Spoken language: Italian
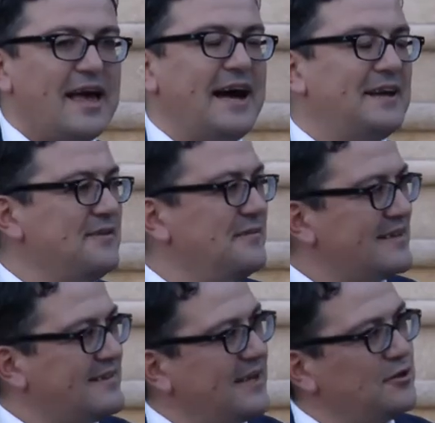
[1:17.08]

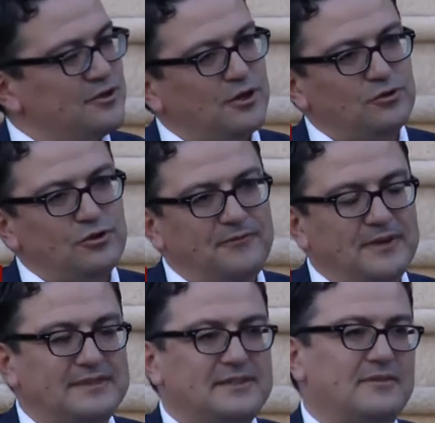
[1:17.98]
anniversario del Ludo
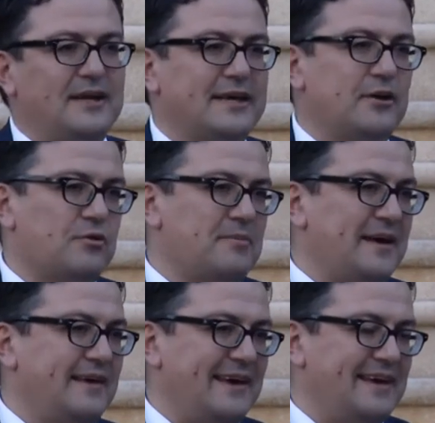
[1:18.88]
Festival che
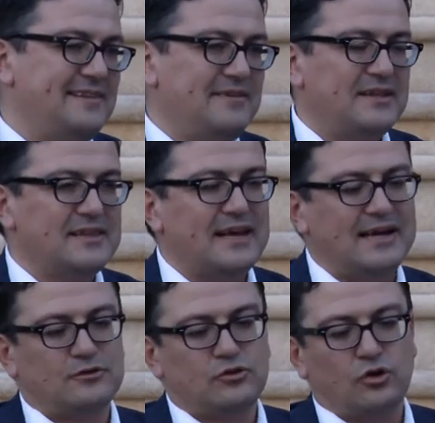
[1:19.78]
ormai è
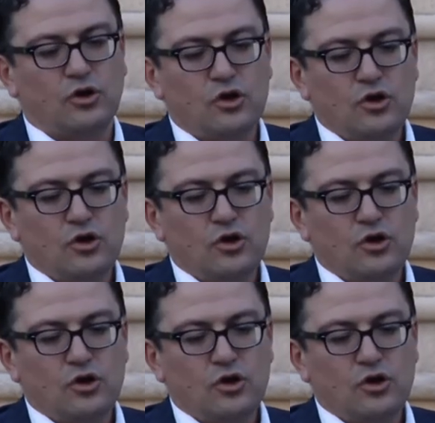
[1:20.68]
diventato